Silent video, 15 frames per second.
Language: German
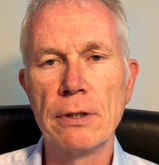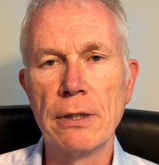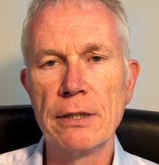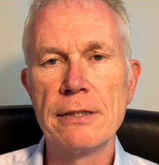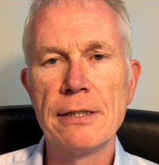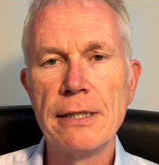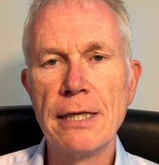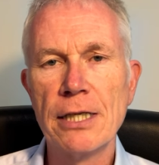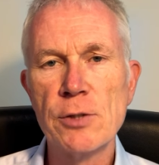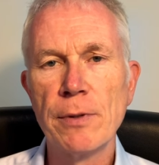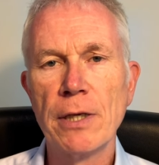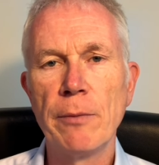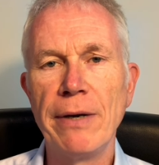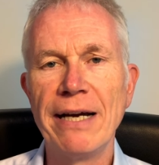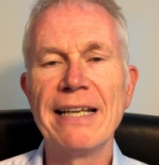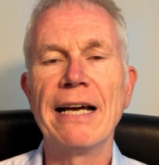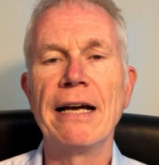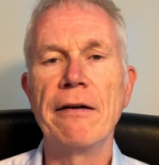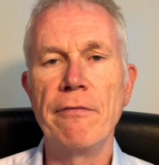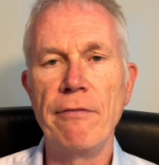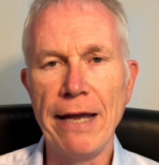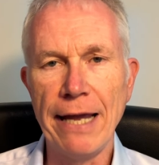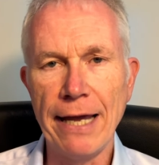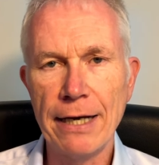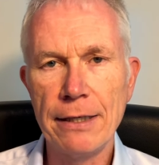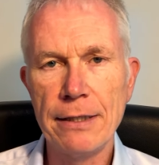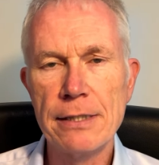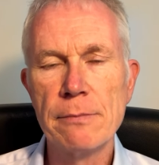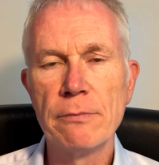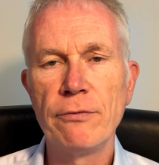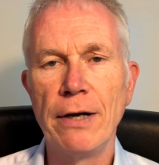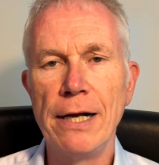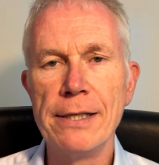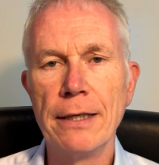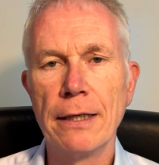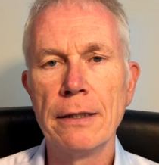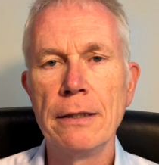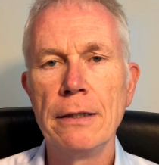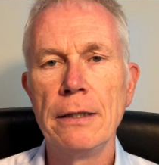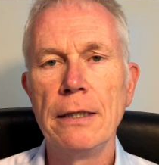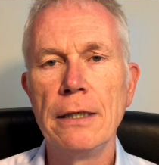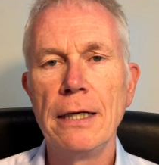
Der Sicherheitsmitarbeiter wäre in diesem Fall dann